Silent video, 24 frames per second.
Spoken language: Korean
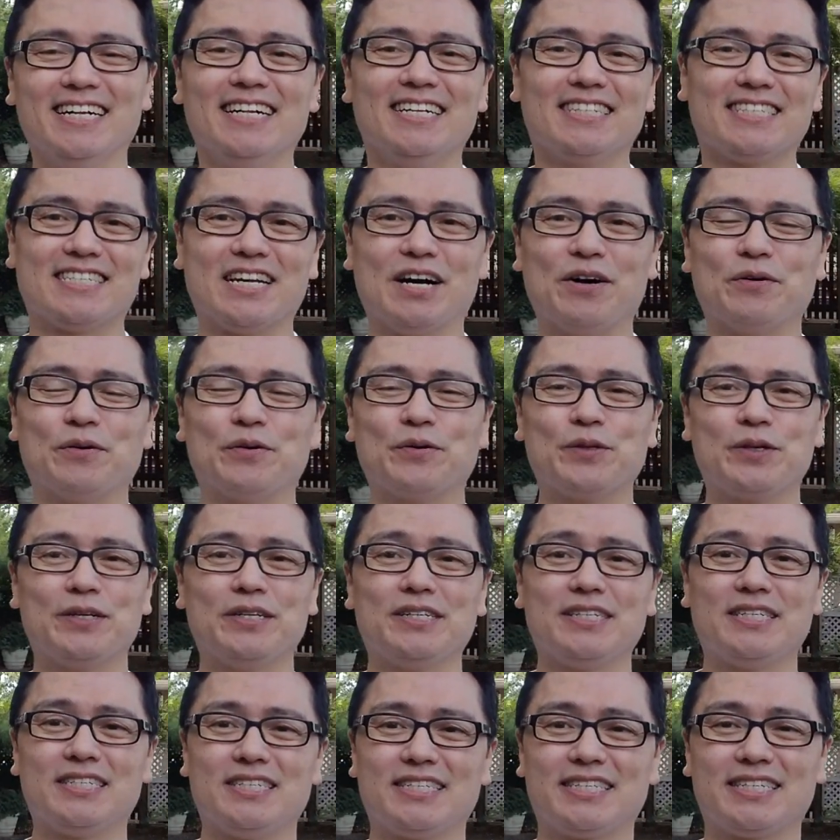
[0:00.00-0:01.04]
자
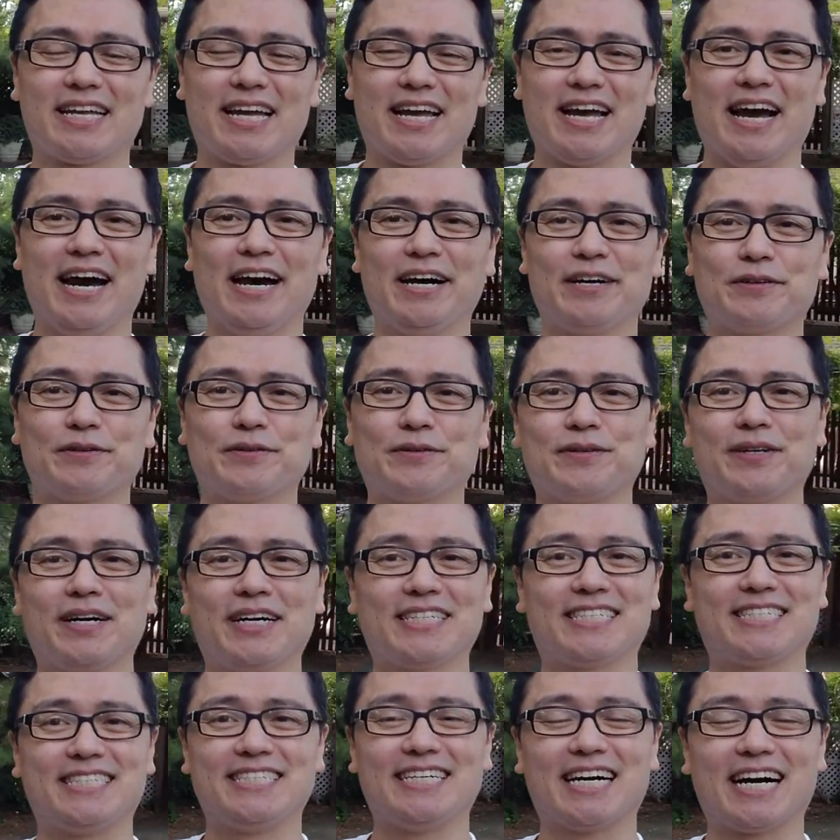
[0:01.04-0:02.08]
오늘 예 하루가
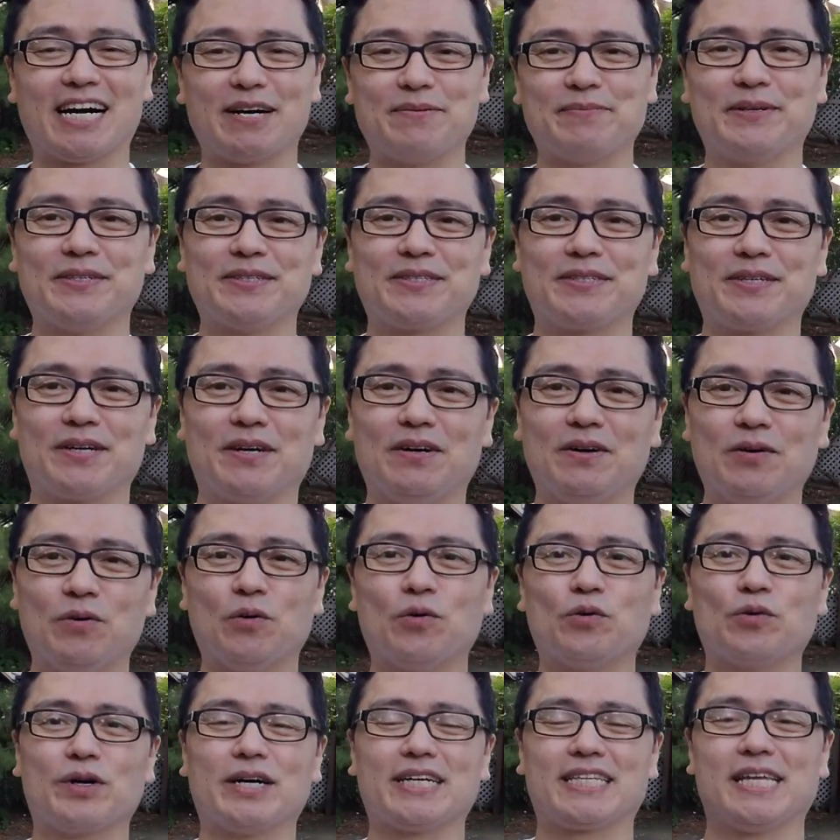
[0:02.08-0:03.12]
지나가면서
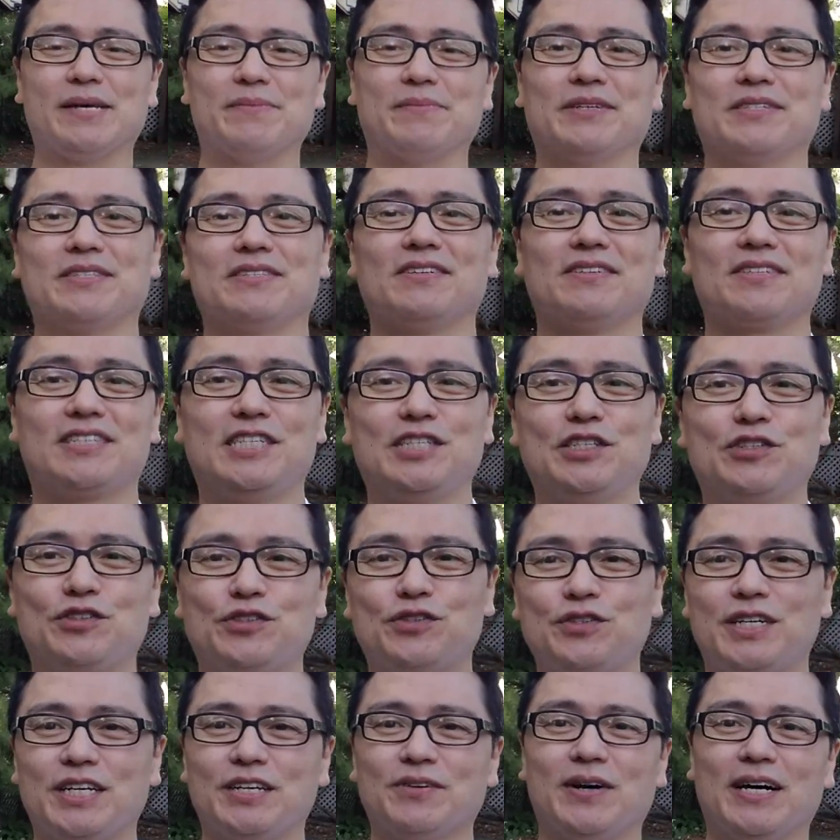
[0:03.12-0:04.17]
오후가 되면서
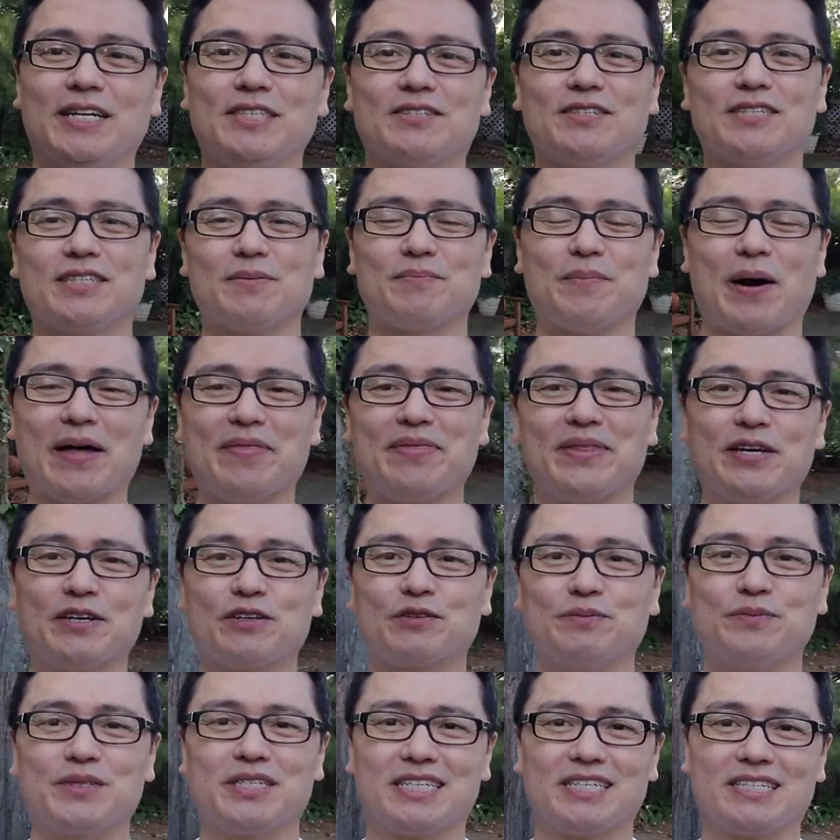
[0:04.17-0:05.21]
지수들이 완전히 반대로
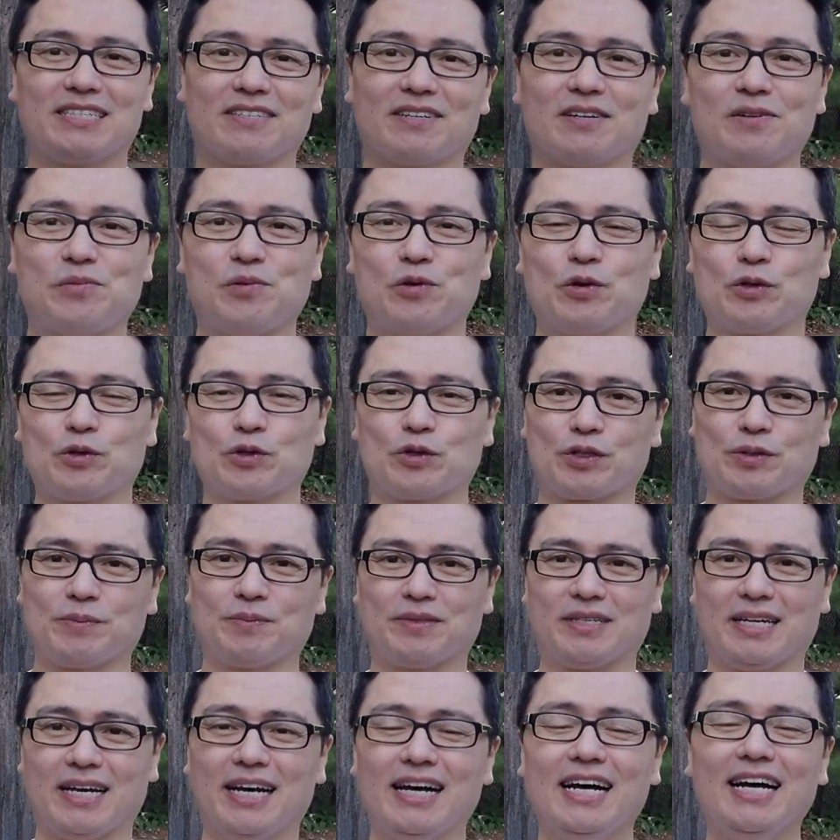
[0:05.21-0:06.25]
움직이는 걸
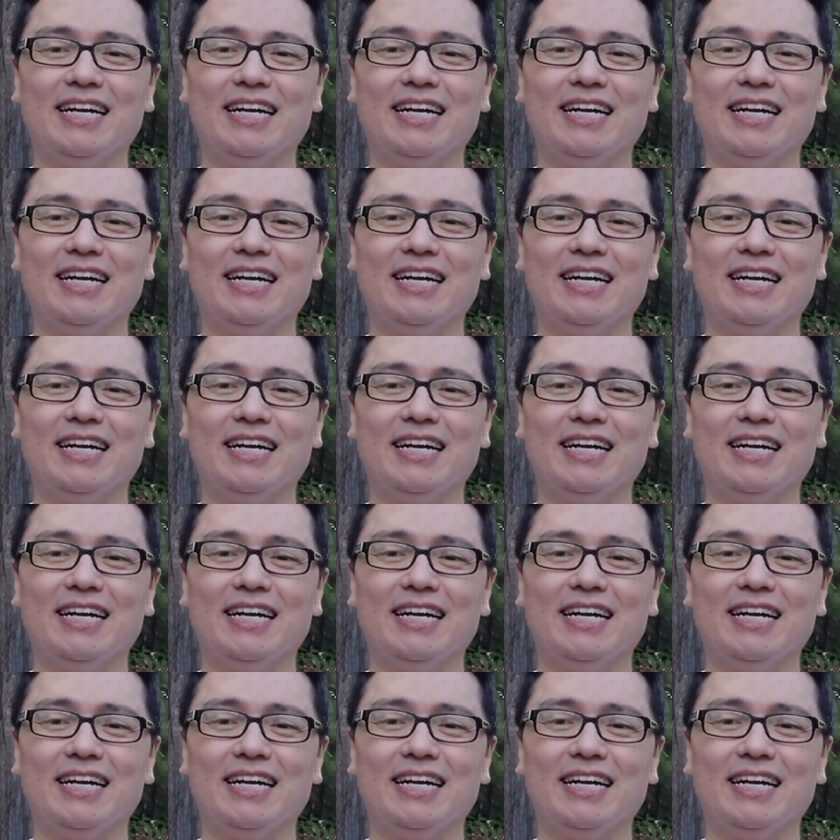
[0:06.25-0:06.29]
보여줬습니다.